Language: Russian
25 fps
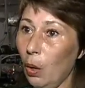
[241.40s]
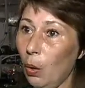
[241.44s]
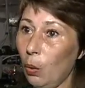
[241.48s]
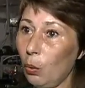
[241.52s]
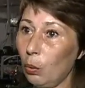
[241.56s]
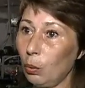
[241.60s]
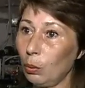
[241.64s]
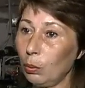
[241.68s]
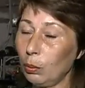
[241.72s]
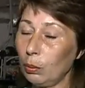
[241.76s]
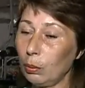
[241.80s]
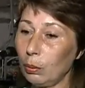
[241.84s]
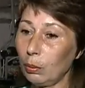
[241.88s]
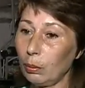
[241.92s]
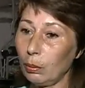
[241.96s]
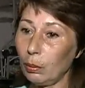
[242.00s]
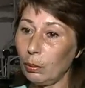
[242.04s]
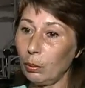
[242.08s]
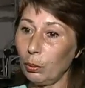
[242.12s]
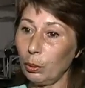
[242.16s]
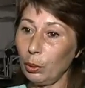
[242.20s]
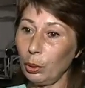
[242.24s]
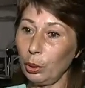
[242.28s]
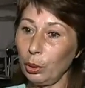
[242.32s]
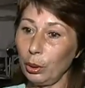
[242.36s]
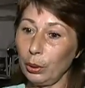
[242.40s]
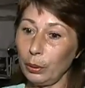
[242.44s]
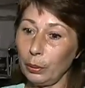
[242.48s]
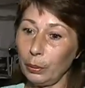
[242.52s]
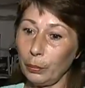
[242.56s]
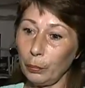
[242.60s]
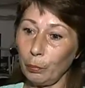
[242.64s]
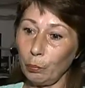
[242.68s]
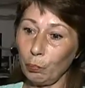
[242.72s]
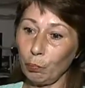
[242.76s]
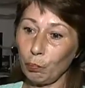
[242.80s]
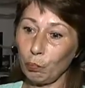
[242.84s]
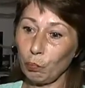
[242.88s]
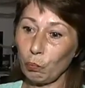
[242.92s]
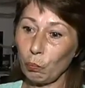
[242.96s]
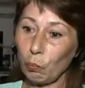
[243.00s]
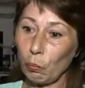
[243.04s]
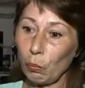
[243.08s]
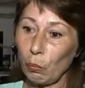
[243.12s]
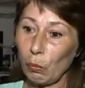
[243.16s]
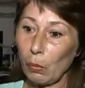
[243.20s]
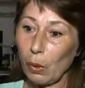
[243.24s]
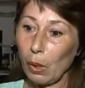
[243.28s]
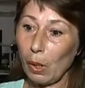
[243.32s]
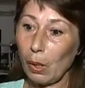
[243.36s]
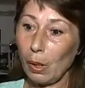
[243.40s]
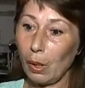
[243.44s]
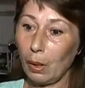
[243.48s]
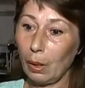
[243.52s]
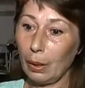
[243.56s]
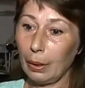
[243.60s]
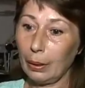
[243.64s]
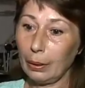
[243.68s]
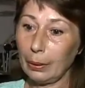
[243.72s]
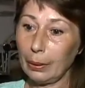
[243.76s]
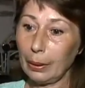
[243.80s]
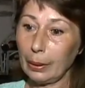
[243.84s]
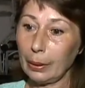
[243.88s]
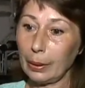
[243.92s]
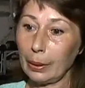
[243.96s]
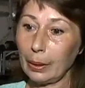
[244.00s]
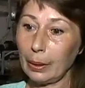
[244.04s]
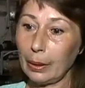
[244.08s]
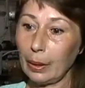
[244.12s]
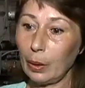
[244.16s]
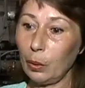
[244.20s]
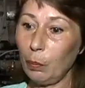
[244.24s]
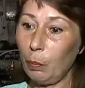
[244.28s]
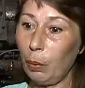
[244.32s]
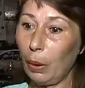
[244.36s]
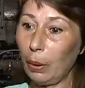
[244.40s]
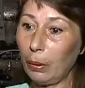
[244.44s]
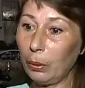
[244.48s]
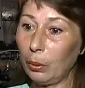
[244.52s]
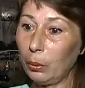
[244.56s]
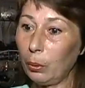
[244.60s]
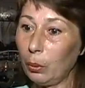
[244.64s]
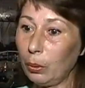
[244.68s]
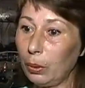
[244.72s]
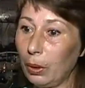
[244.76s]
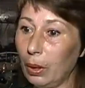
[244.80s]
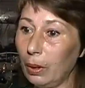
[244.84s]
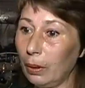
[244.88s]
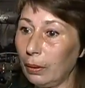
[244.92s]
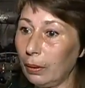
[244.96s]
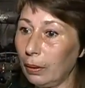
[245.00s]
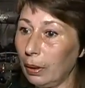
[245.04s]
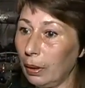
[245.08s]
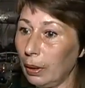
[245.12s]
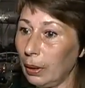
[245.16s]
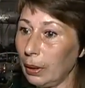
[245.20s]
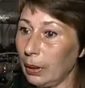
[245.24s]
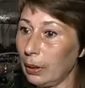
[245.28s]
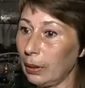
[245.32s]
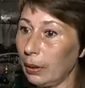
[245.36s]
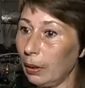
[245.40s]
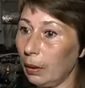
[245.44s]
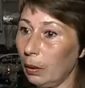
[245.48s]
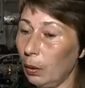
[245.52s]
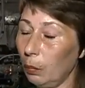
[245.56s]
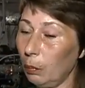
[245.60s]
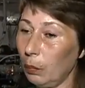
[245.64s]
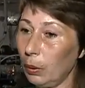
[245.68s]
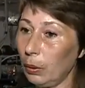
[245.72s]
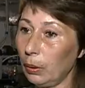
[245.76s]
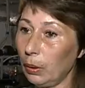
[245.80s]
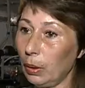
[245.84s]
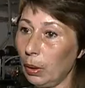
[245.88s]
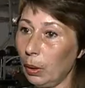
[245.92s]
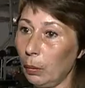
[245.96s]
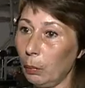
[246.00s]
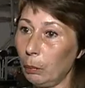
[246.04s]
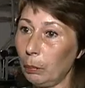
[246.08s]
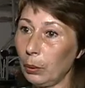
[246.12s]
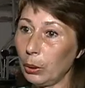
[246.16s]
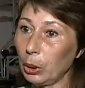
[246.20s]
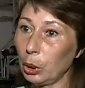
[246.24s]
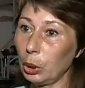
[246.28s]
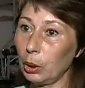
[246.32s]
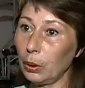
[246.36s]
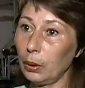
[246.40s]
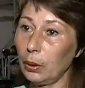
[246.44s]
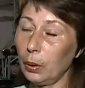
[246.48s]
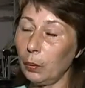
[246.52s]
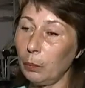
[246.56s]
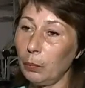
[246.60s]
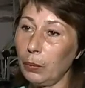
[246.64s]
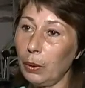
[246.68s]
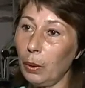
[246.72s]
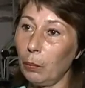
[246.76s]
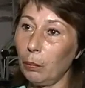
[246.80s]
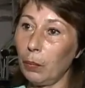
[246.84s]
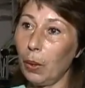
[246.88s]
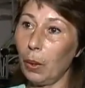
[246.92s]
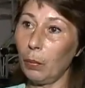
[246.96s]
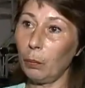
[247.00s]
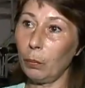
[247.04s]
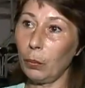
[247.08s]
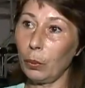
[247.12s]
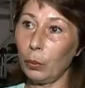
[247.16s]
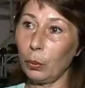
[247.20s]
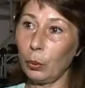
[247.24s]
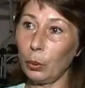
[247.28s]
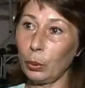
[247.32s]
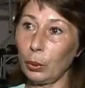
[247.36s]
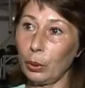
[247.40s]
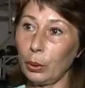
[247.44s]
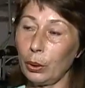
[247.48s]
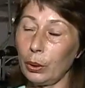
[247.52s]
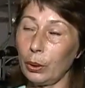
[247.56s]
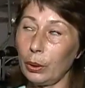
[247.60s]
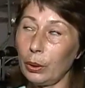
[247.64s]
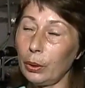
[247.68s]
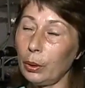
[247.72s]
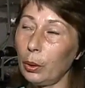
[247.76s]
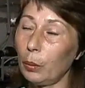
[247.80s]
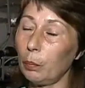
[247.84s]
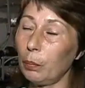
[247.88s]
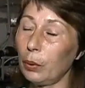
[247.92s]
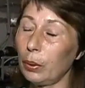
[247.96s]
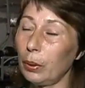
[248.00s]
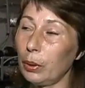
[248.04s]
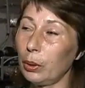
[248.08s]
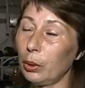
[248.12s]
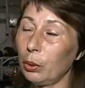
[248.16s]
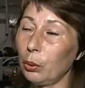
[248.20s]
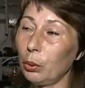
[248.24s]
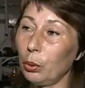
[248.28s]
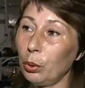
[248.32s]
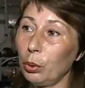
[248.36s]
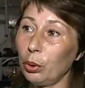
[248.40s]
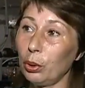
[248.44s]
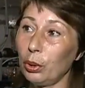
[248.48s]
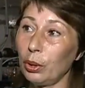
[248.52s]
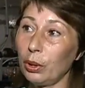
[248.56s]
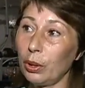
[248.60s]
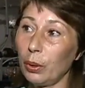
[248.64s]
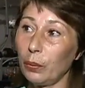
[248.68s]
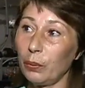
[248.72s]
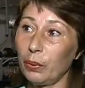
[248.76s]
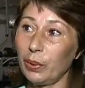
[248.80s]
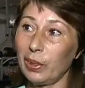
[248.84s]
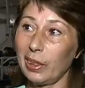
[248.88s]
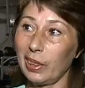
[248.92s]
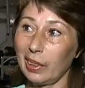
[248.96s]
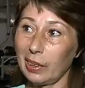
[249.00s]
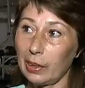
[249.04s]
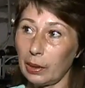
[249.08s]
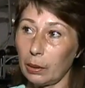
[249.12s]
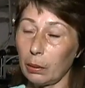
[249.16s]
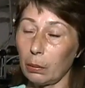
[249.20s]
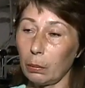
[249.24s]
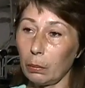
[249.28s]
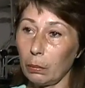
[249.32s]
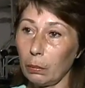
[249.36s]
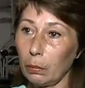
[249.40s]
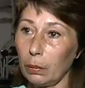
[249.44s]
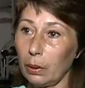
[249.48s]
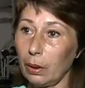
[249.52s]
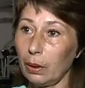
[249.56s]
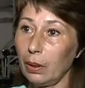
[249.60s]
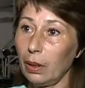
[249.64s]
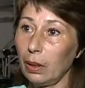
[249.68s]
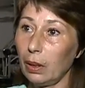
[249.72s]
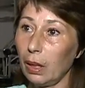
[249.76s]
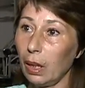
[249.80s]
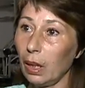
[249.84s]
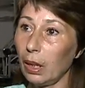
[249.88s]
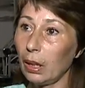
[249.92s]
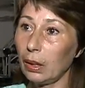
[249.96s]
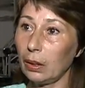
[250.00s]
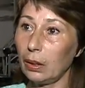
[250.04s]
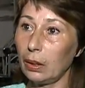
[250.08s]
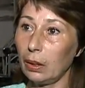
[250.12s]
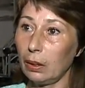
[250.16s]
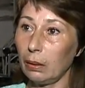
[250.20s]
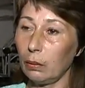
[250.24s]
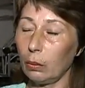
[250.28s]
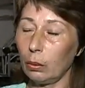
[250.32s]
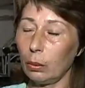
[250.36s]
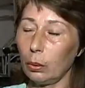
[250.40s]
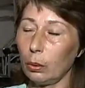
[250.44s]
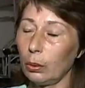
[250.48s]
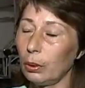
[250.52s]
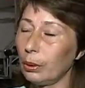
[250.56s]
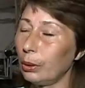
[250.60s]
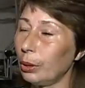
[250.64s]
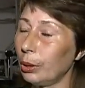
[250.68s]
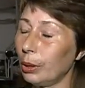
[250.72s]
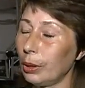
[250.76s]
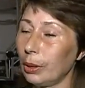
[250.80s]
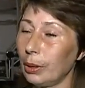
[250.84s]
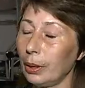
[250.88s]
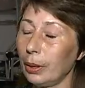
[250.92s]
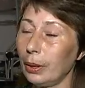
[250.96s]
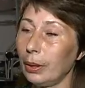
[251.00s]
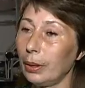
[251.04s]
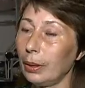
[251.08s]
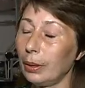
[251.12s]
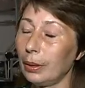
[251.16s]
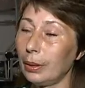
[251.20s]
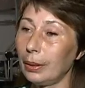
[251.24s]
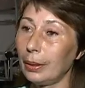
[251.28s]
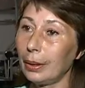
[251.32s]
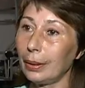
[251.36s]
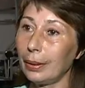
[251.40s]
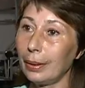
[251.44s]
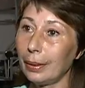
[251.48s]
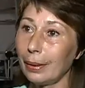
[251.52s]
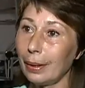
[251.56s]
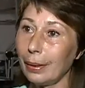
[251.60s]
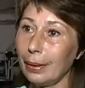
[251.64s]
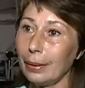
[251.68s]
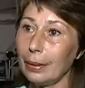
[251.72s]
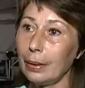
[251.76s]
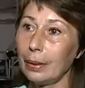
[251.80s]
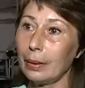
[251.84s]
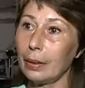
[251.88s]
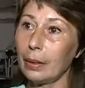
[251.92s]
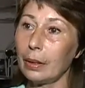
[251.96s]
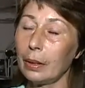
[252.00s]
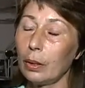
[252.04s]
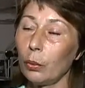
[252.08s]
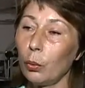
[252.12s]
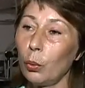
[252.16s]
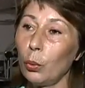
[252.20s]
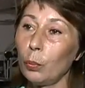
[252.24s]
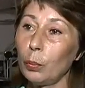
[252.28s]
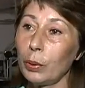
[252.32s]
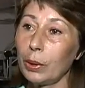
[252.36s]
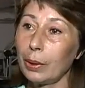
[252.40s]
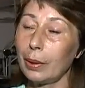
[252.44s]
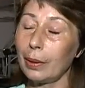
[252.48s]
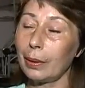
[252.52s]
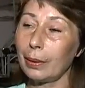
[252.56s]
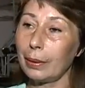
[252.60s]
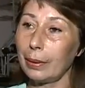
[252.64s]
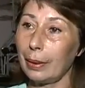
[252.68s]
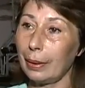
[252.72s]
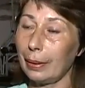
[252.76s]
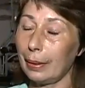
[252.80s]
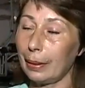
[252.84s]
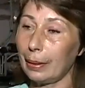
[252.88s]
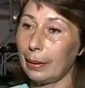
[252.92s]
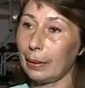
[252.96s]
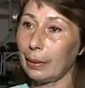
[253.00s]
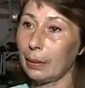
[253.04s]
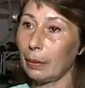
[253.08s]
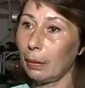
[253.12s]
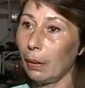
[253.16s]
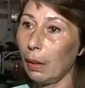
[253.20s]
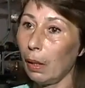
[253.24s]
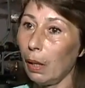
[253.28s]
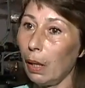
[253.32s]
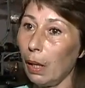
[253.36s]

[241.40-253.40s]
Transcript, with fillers: он очень как сказать, больной для нас именно пожилым домам от э, теплоисточников ТЭЦ. ТГК, ой, сейчас они не ТГК-11, Омск РТС. Uh-huh